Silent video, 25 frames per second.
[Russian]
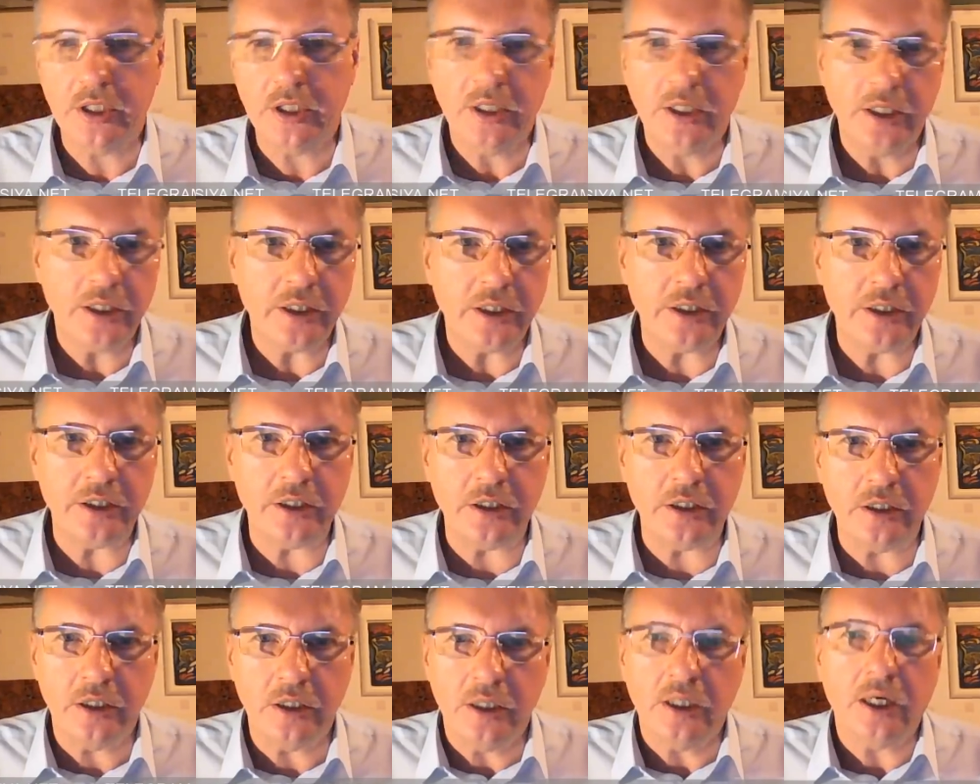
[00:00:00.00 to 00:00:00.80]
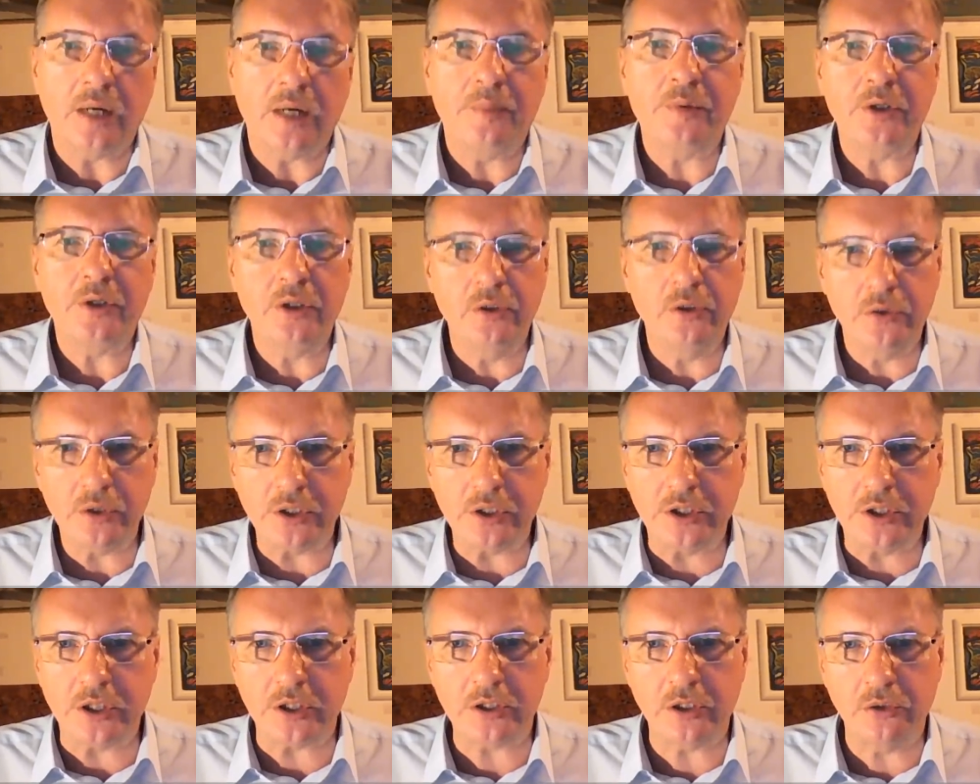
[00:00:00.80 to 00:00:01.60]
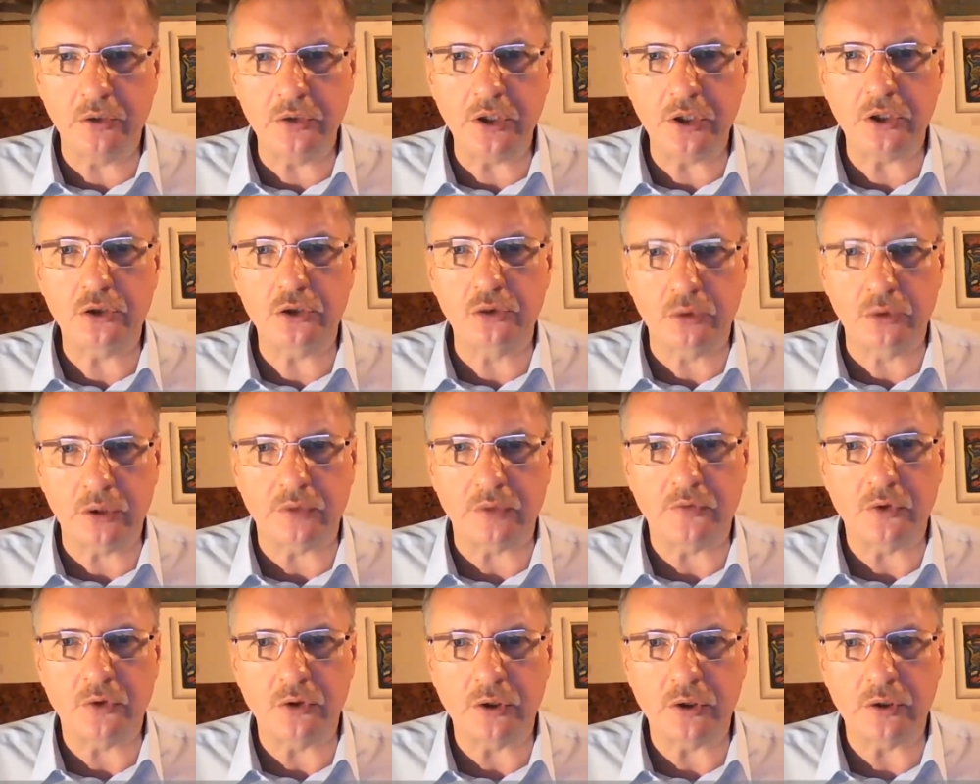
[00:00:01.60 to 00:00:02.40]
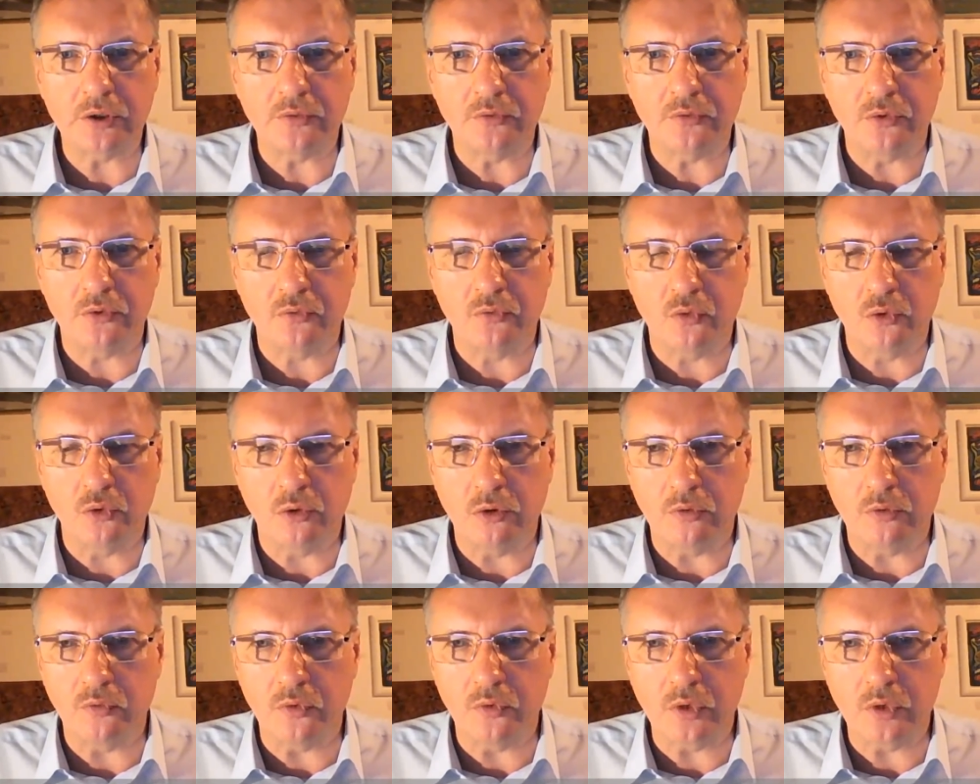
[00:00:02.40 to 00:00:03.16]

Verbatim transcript: И определенной части людей что-то вкладывают в голову.